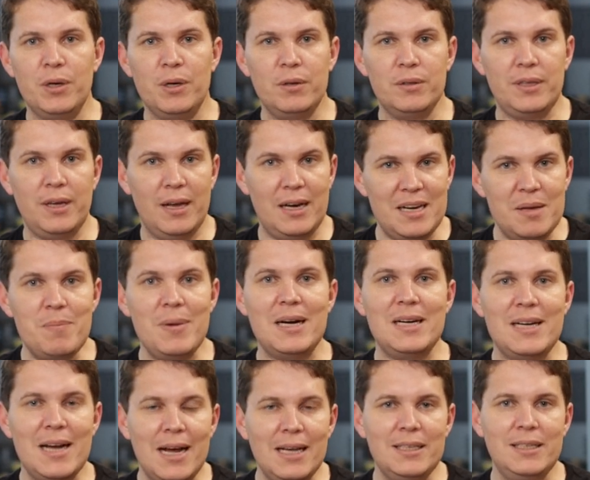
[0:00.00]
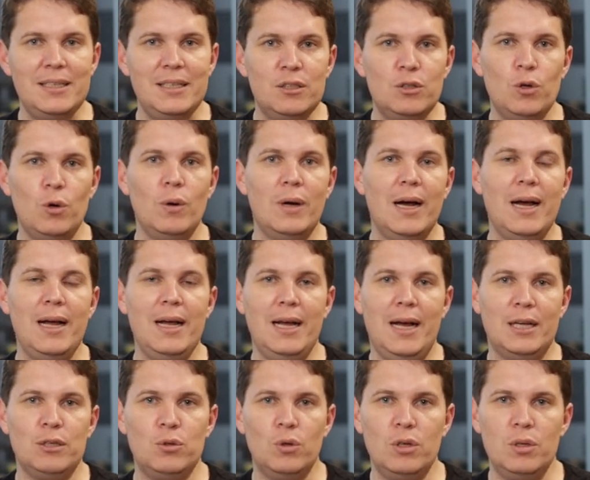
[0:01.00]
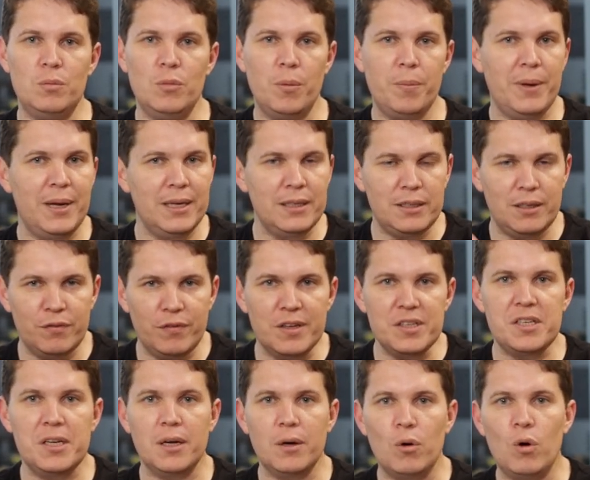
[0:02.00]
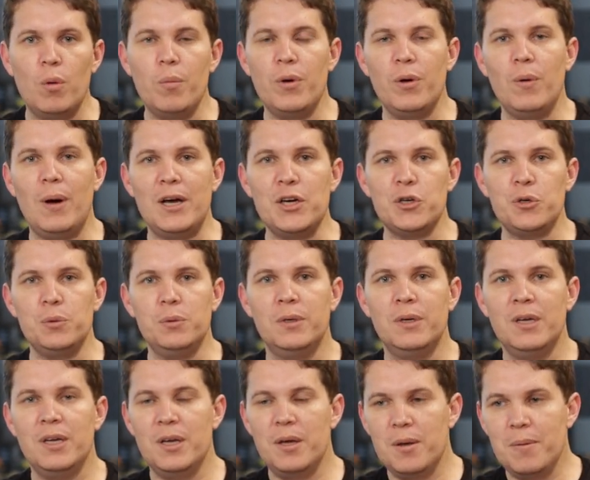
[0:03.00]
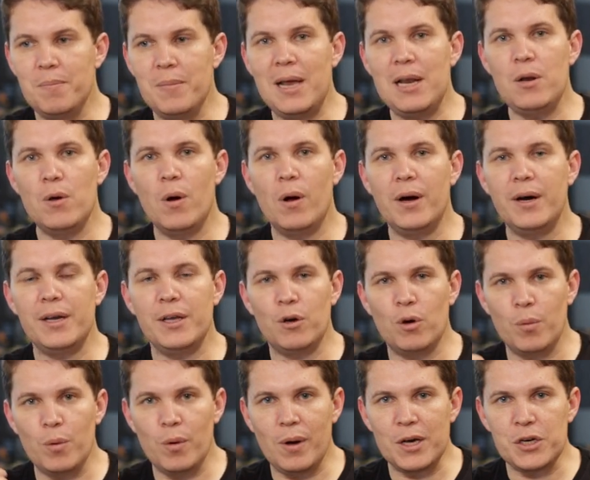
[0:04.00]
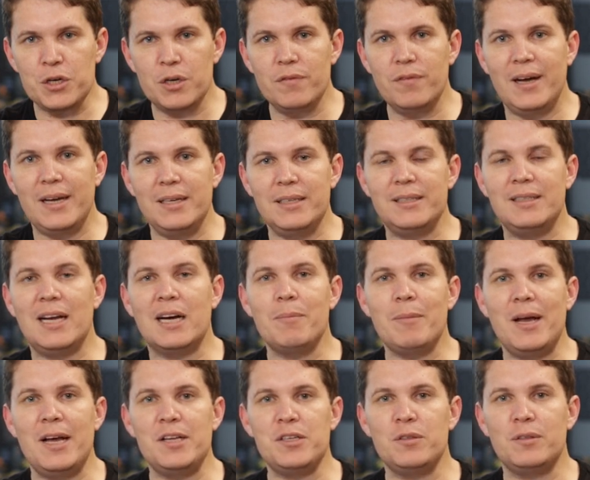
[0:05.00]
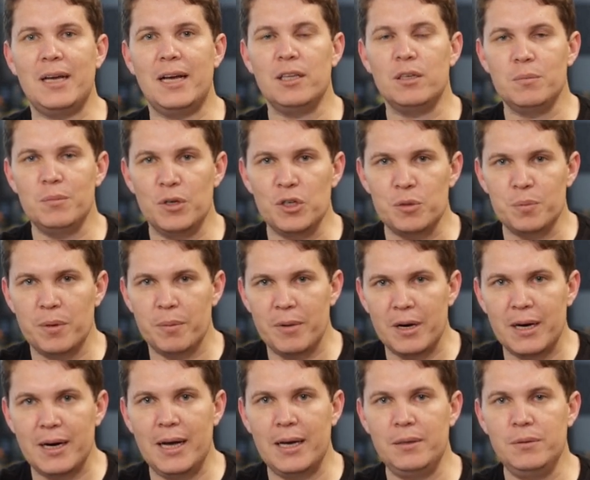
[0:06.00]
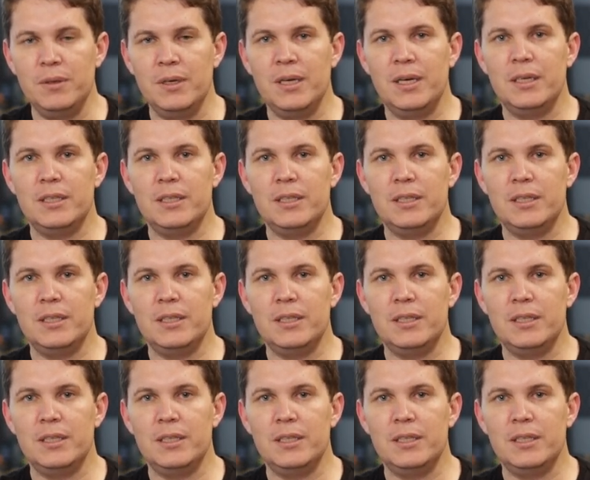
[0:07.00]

porque eu tenho a liberdade de trocar a todo momento e fazer como eu acho melhor e como eu acho que vai dar mais resultado no meu supermercado.